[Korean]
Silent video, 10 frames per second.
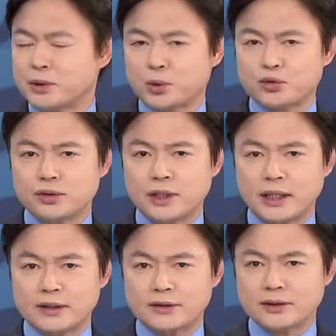도출될
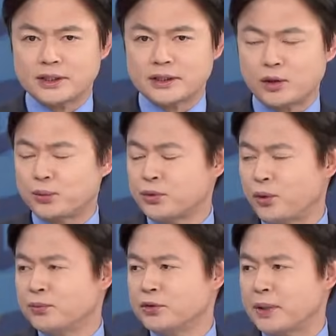가능성이 사실 없,
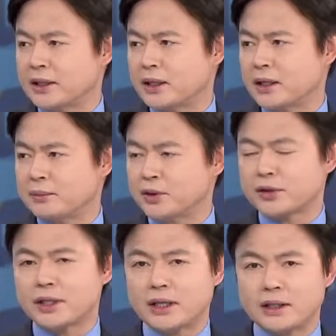는
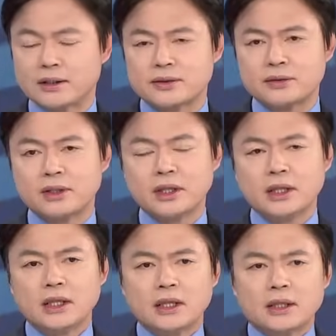만남이었다. 그래서
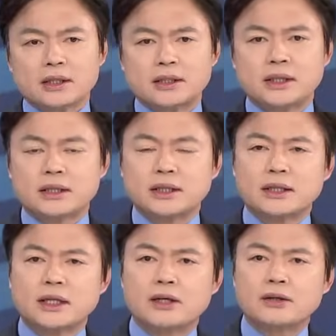신당
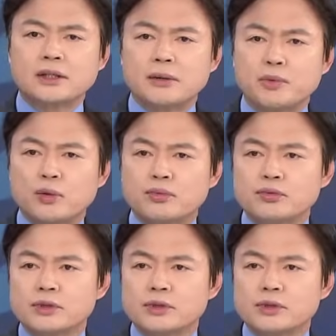창당을 위한 명분